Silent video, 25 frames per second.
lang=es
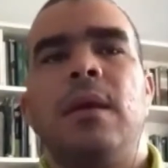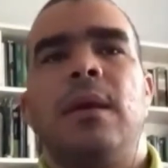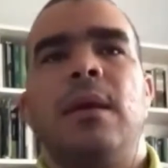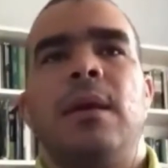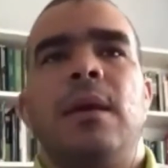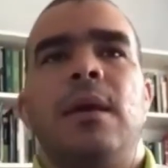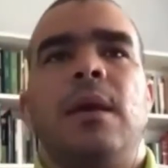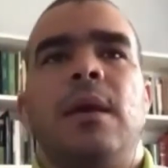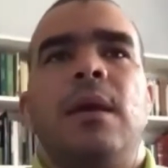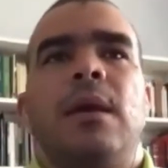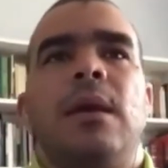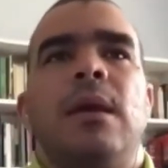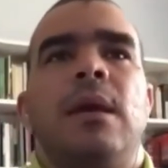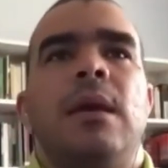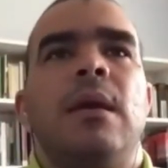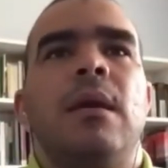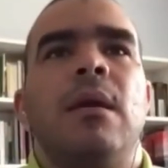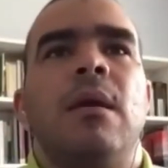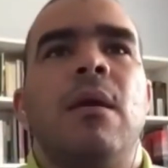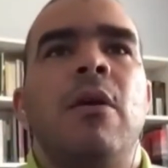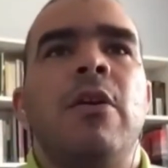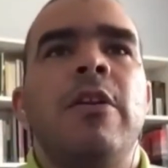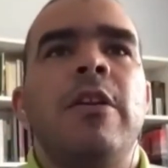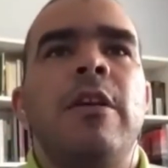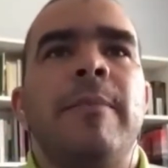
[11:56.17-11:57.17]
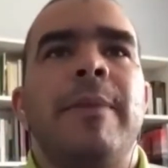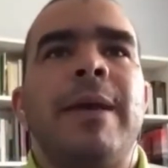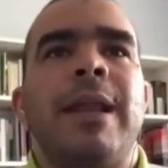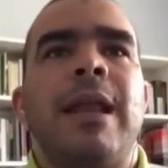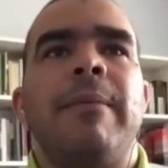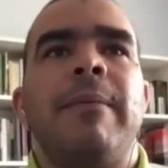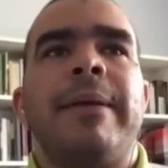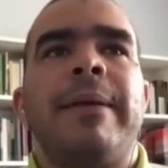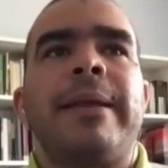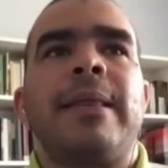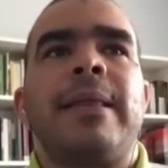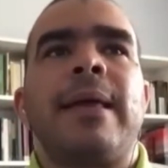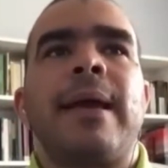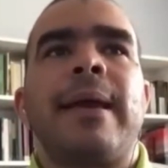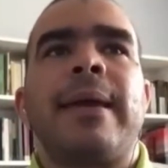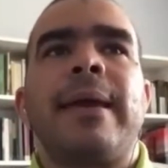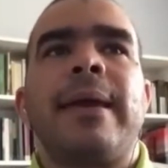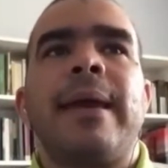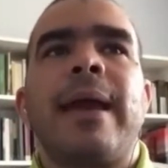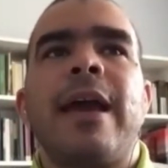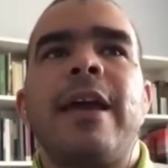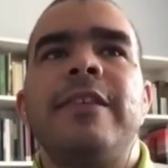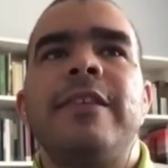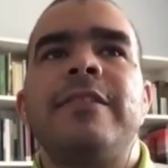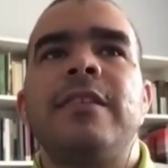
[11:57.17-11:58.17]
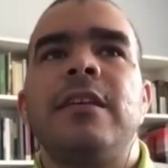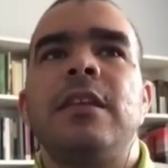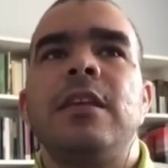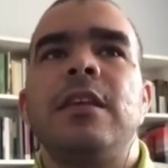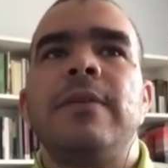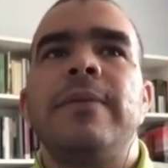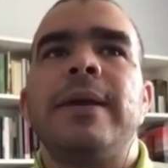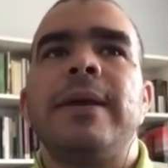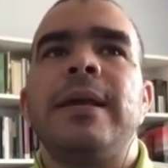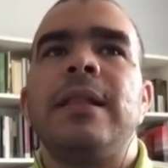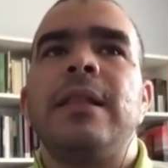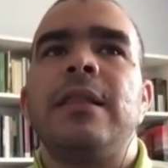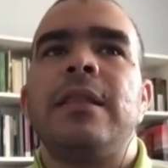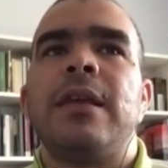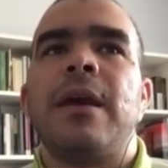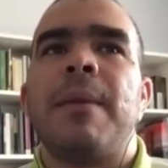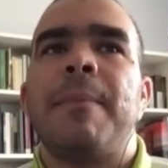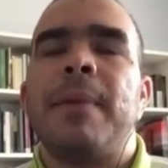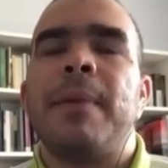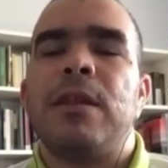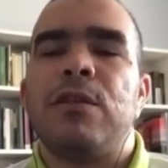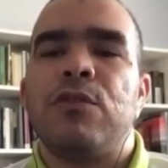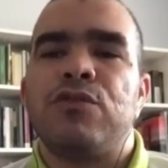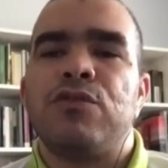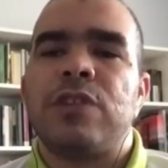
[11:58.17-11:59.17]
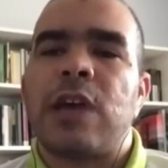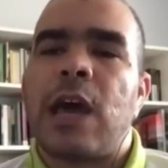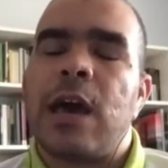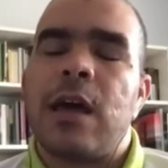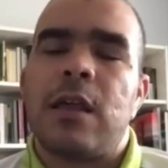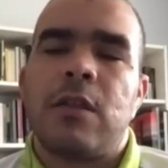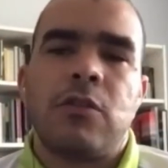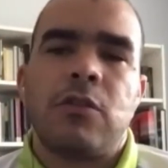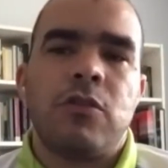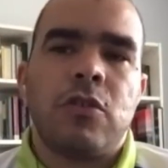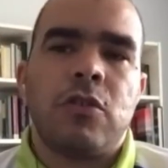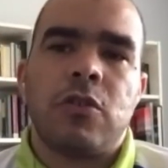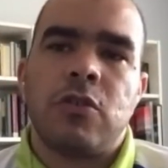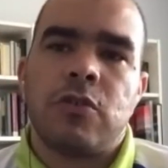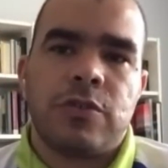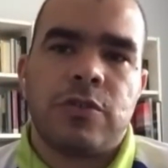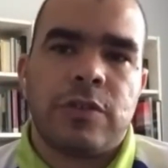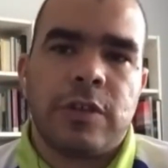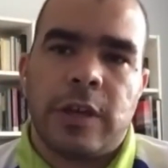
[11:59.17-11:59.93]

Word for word: Eh, óyeme, la verdad que a ese nivel desmenuzado yo no